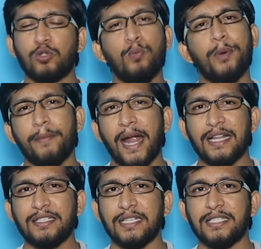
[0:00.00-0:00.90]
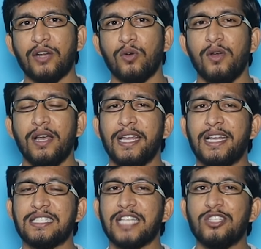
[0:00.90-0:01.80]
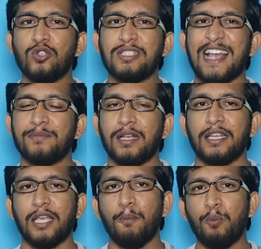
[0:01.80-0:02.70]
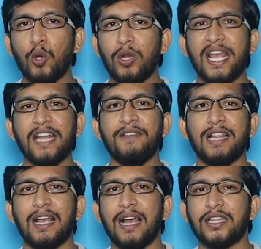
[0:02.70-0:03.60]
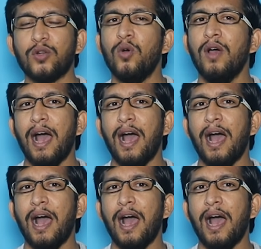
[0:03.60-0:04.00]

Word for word: సూపర్ బ్యాటింగ్ చేశాడు ఇక సంజు శాంసన్ ఎప్పుడూ లేని విధంగా అతను